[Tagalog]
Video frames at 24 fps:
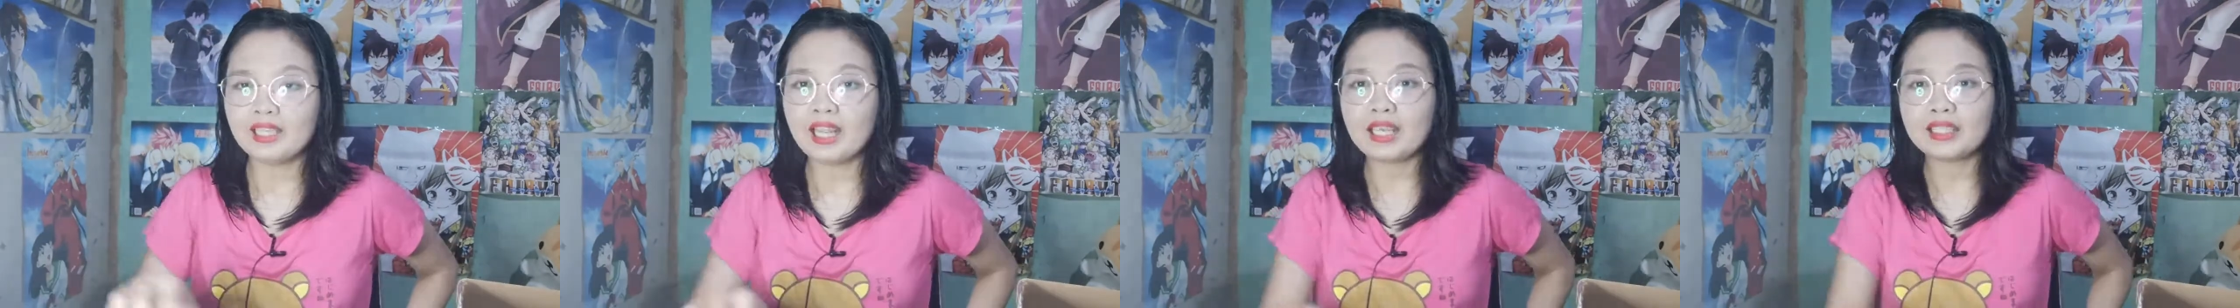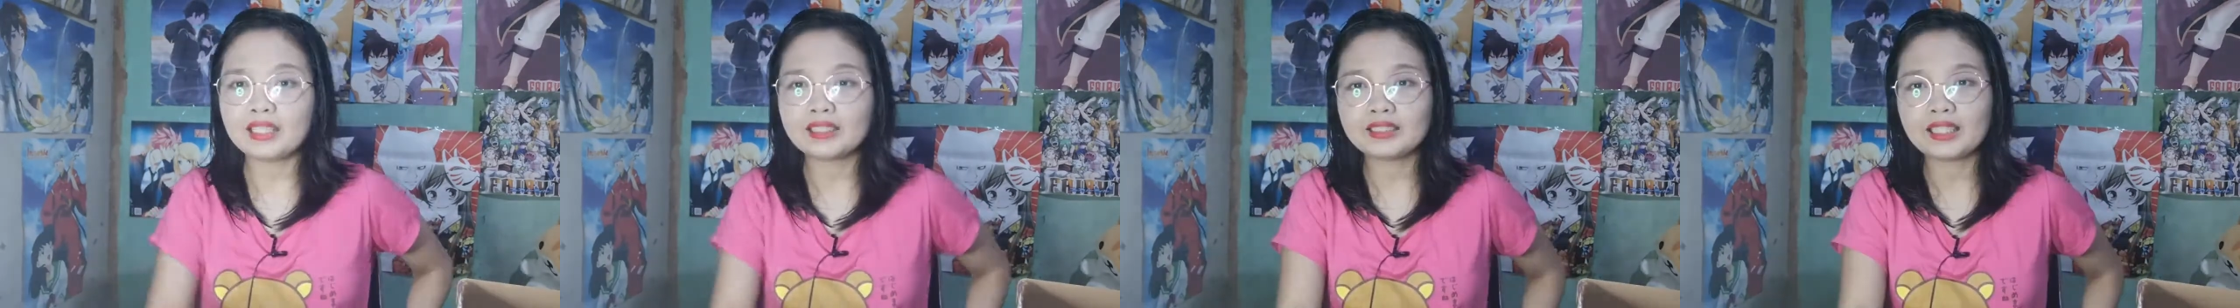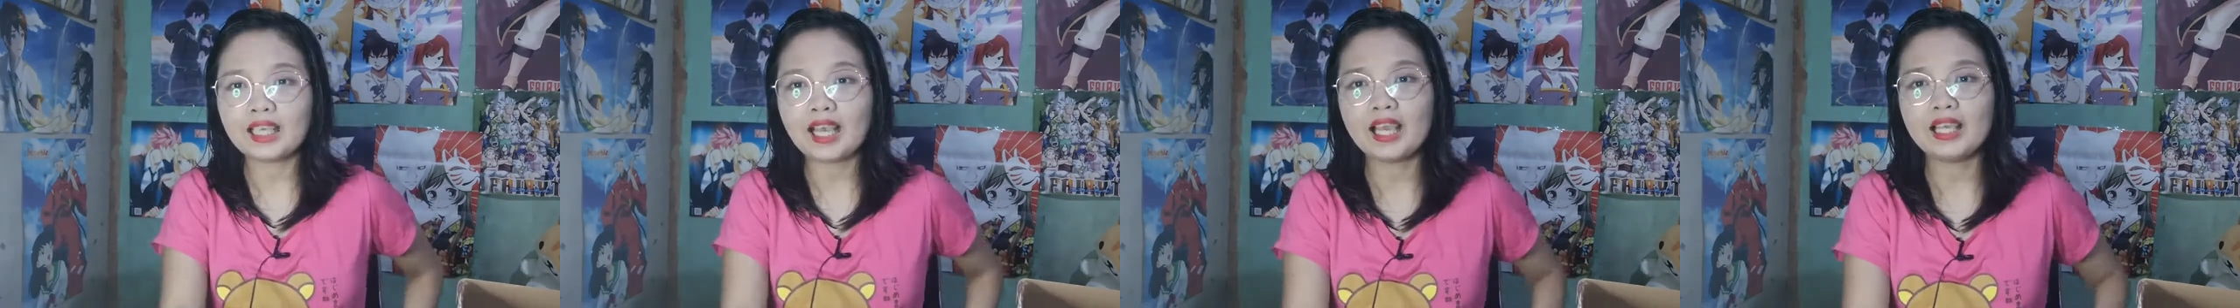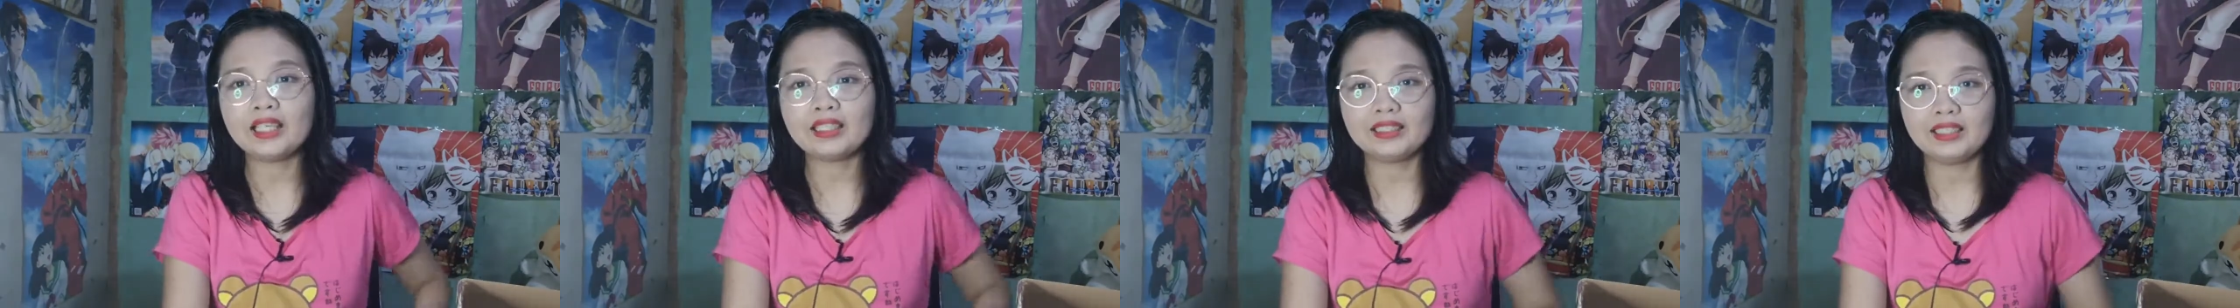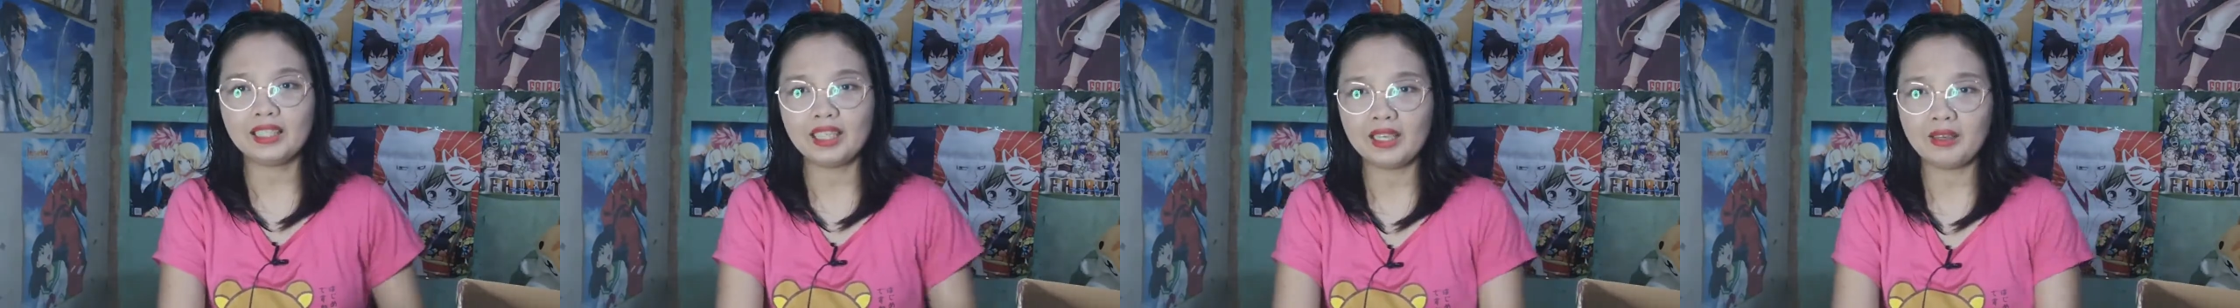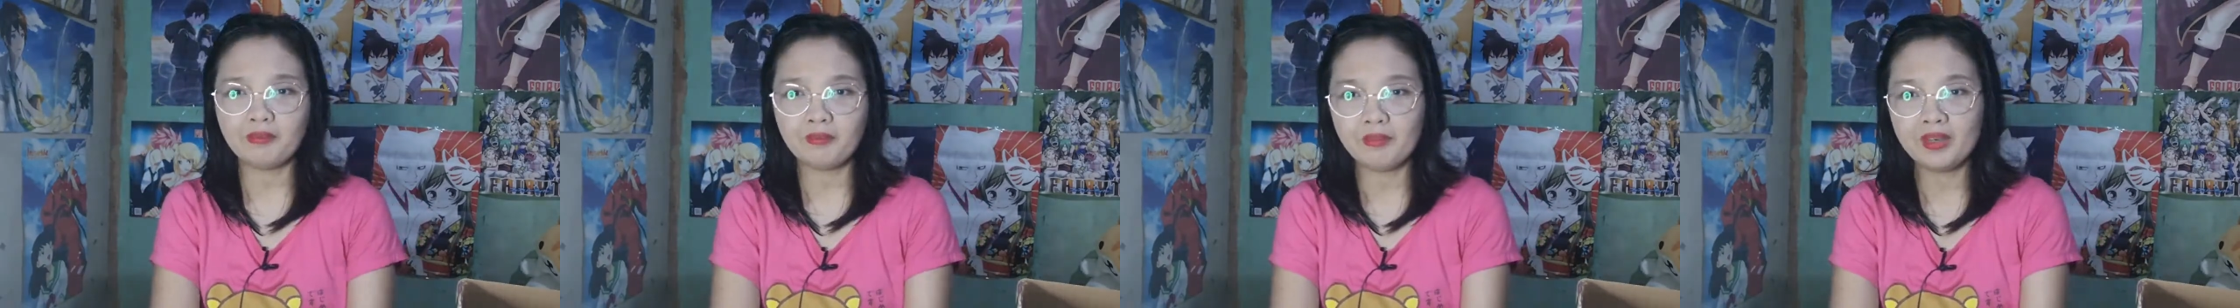next
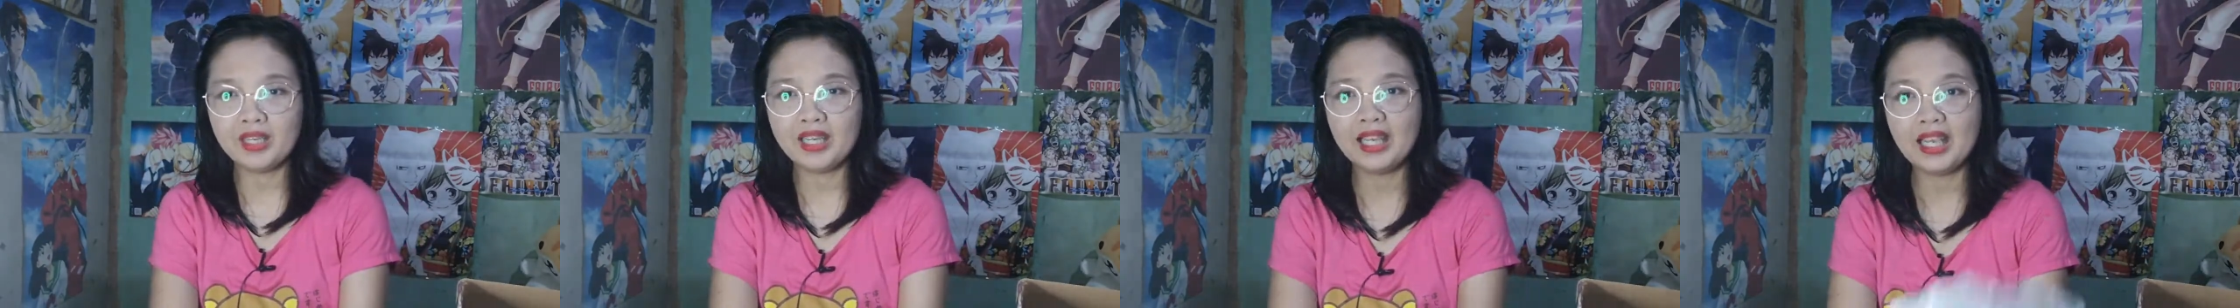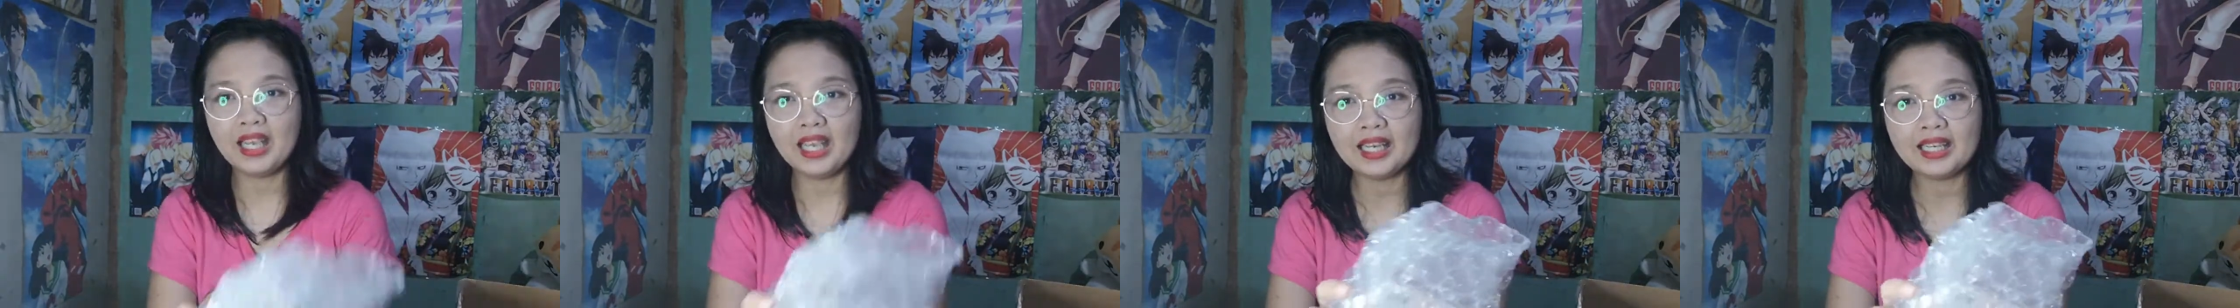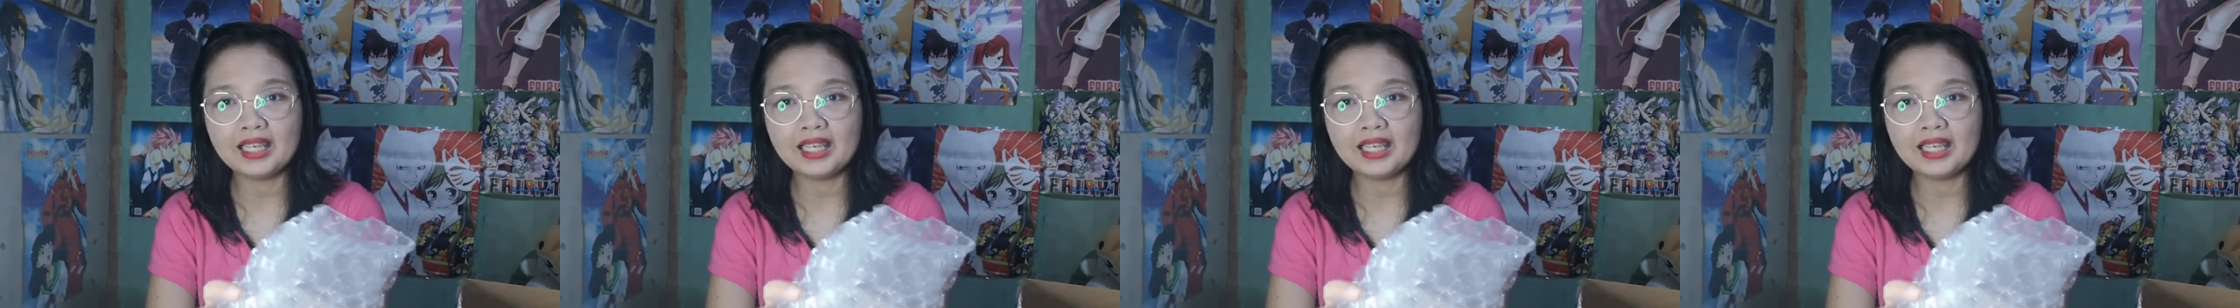item